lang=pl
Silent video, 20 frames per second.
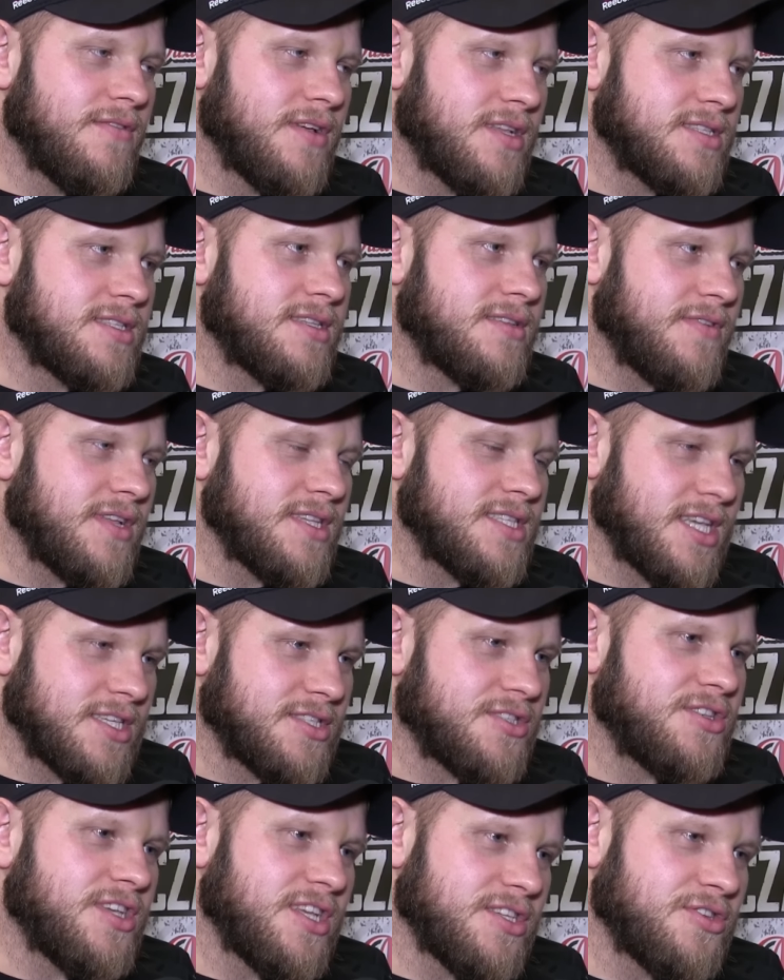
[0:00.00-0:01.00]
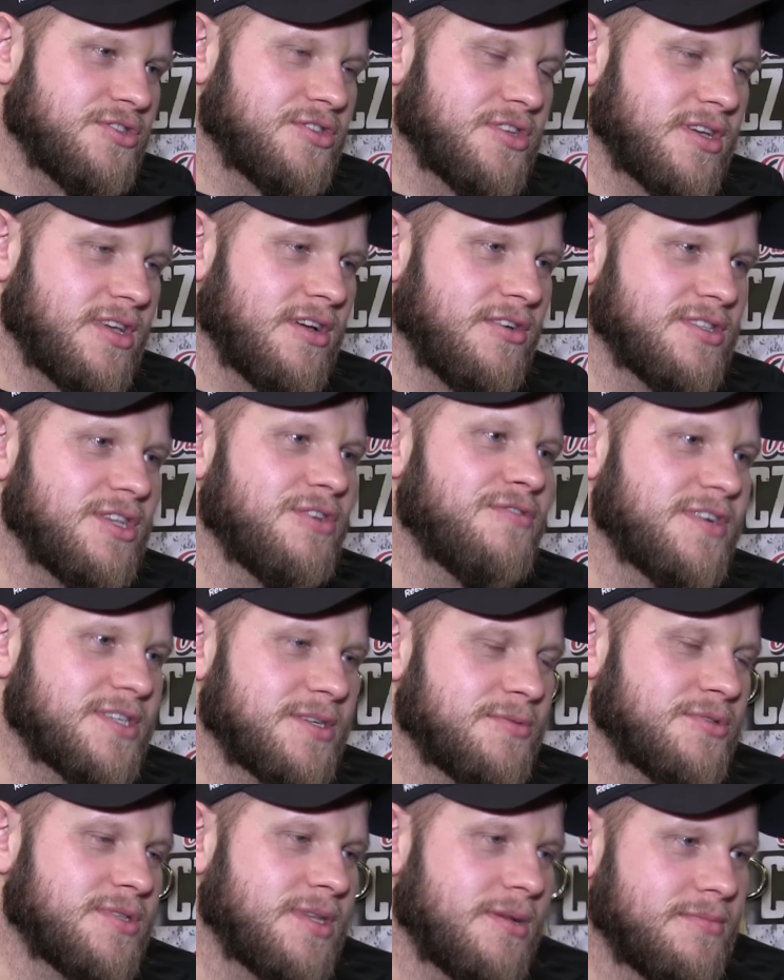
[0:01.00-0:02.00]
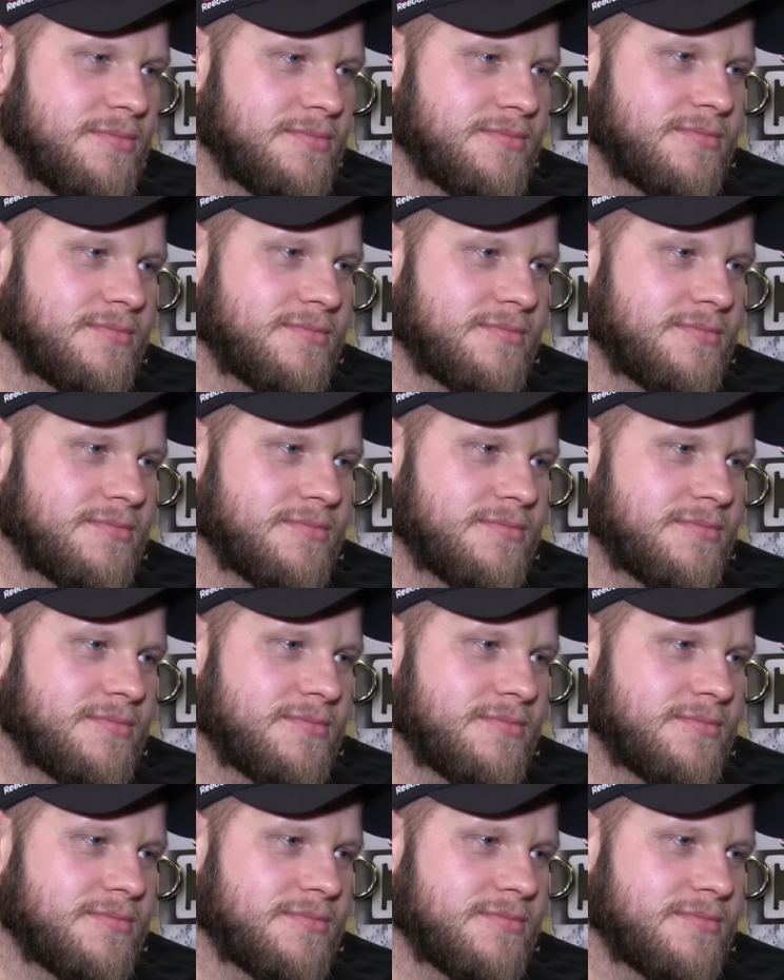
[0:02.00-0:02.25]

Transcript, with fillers: Więc, więc jest, jest coś takiego, zauważam to samo.